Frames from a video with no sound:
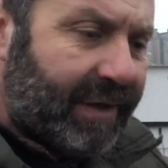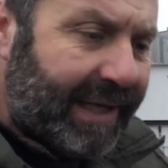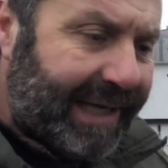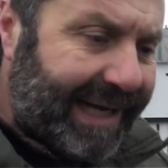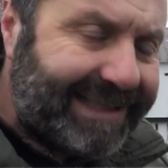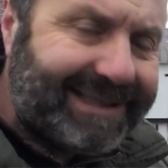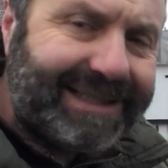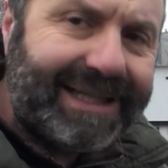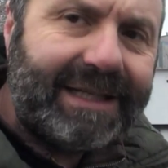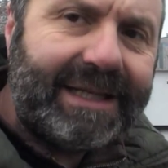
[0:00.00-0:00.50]

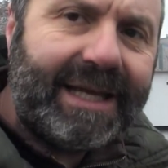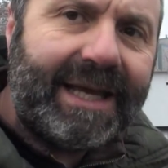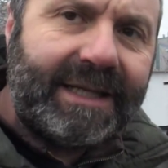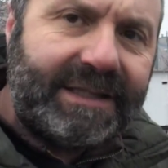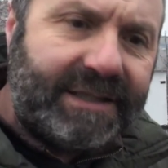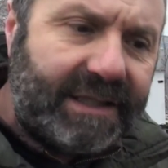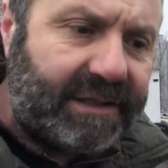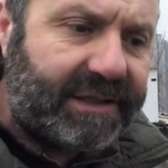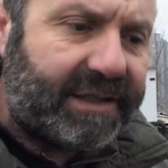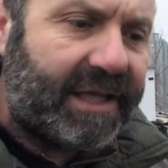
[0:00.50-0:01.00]
nell'atelier
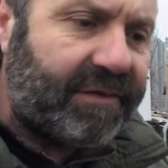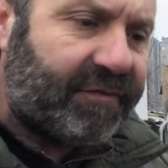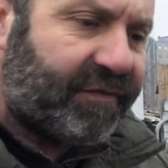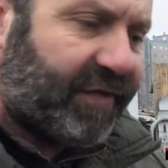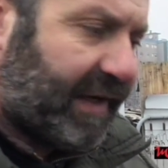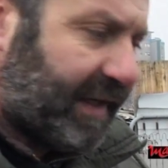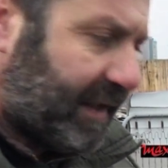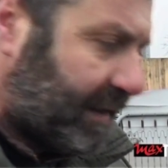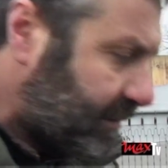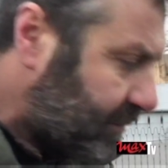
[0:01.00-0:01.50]
di
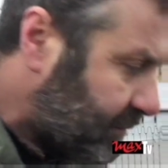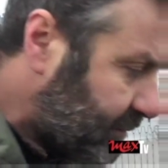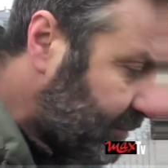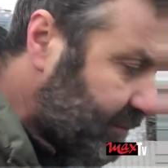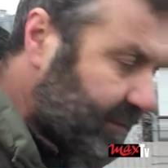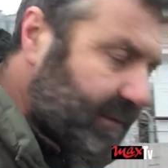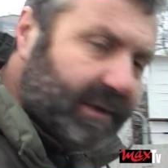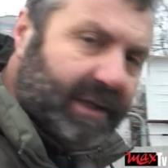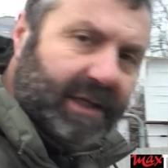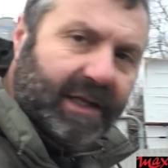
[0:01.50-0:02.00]
Tiffany
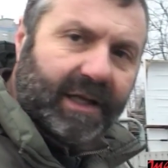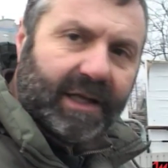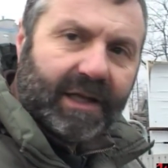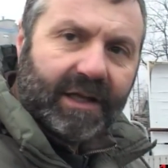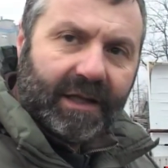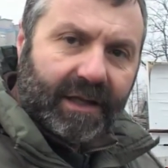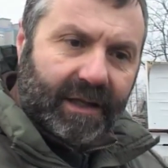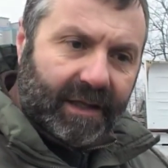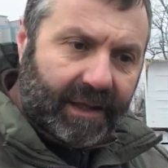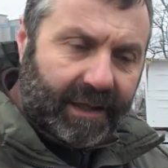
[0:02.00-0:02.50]

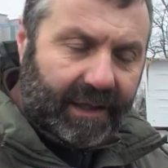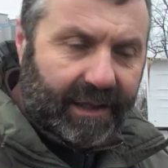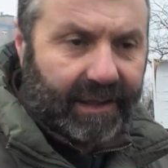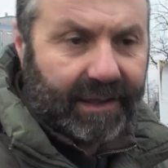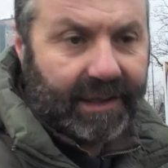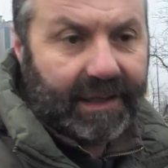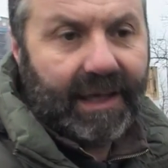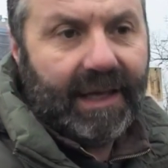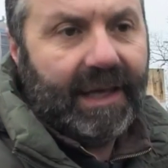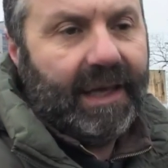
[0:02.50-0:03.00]

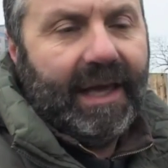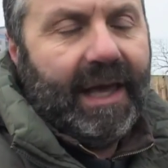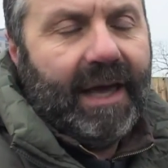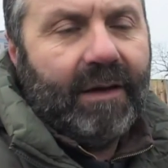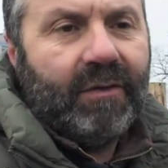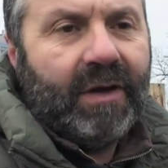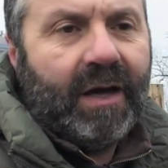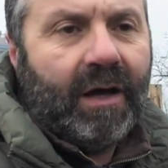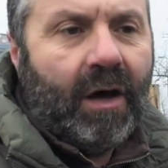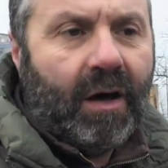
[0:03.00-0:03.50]
che è
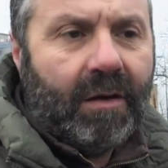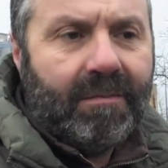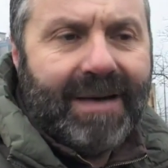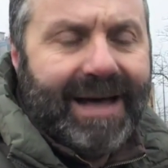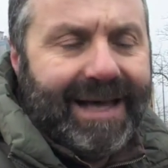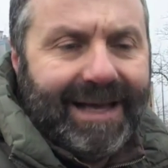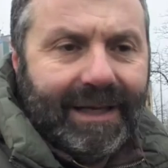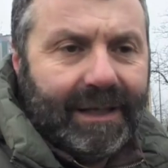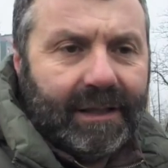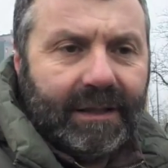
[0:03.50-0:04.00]
una
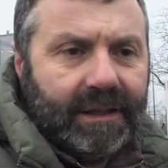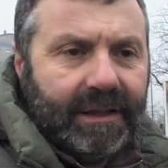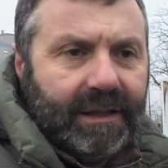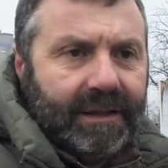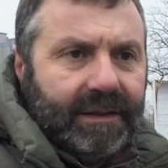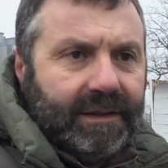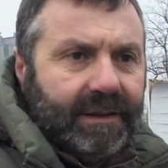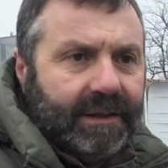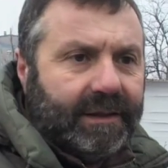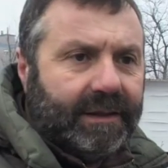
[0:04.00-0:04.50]
roba
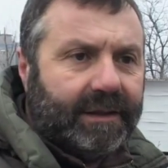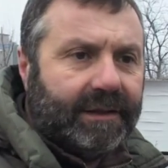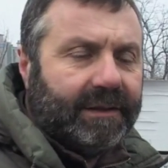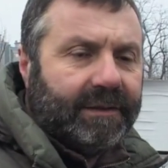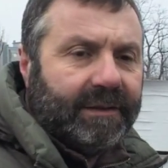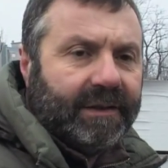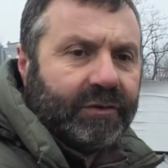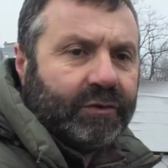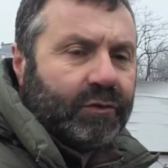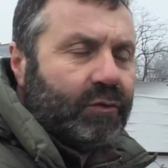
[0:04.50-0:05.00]
che
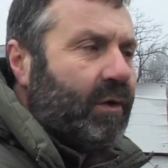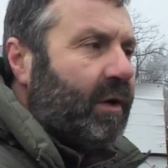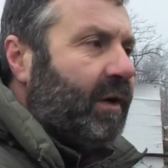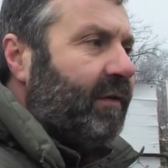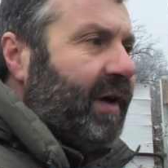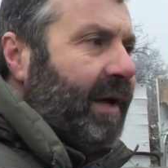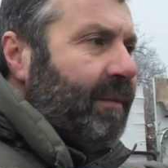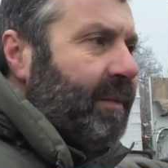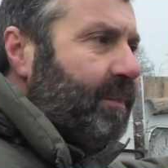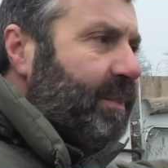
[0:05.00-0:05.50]
nessuno
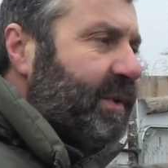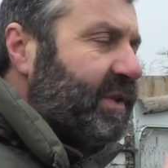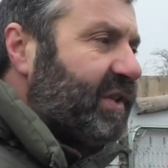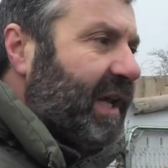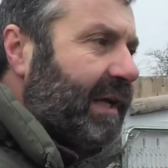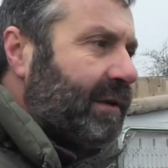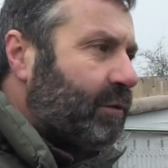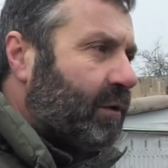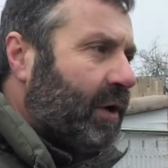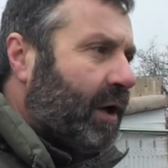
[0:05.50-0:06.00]
avrebbe
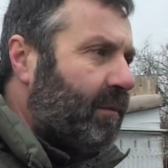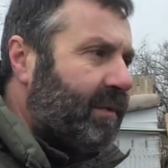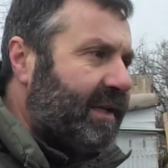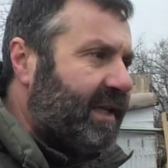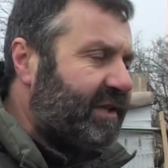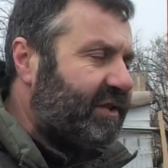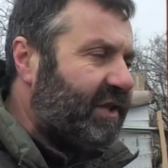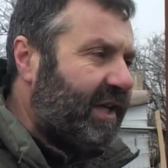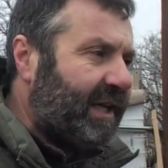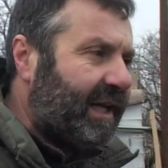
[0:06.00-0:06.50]
pensato una roba
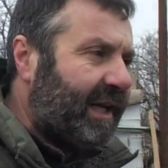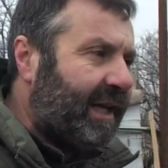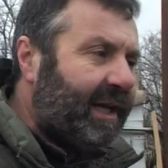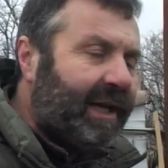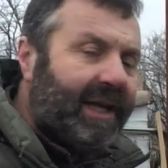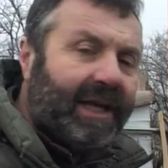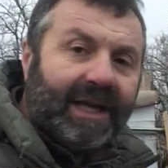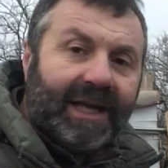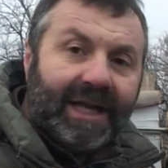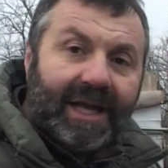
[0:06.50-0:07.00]
del genere
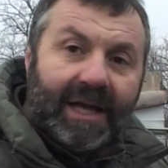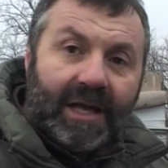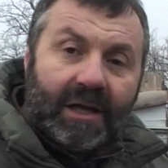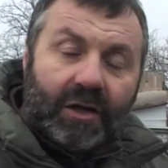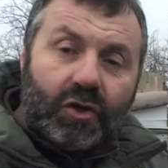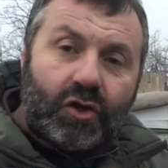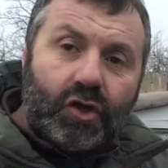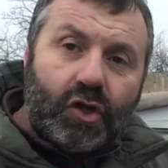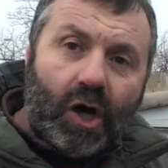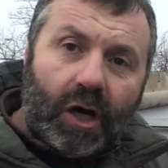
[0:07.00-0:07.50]

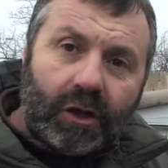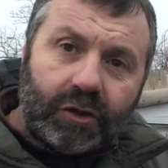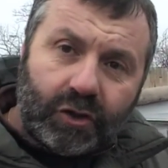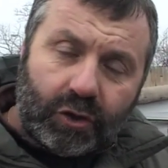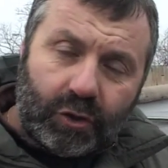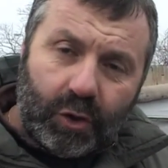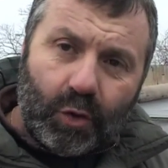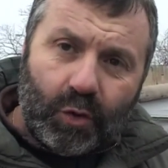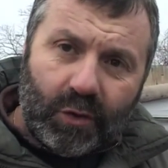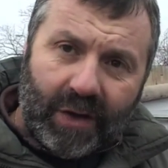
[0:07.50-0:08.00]
Josh
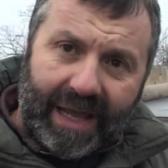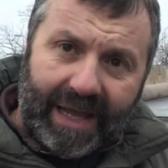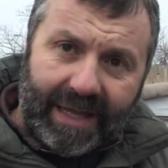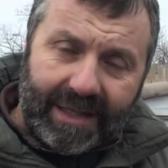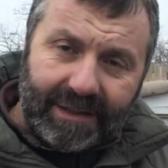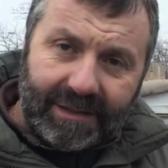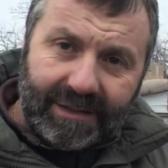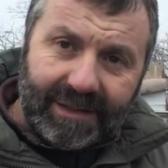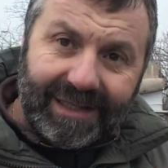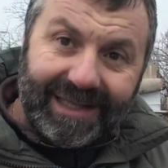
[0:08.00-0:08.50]

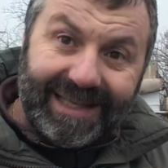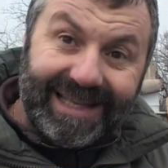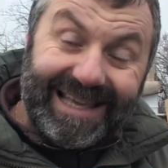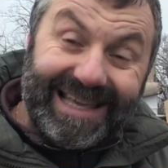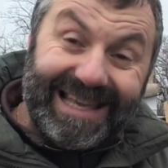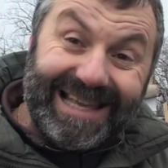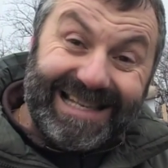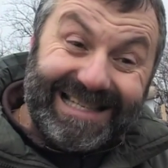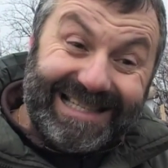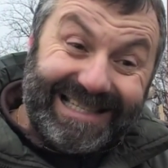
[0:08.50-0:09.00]
Clooney
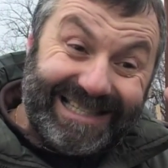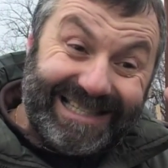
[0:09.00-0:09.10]
il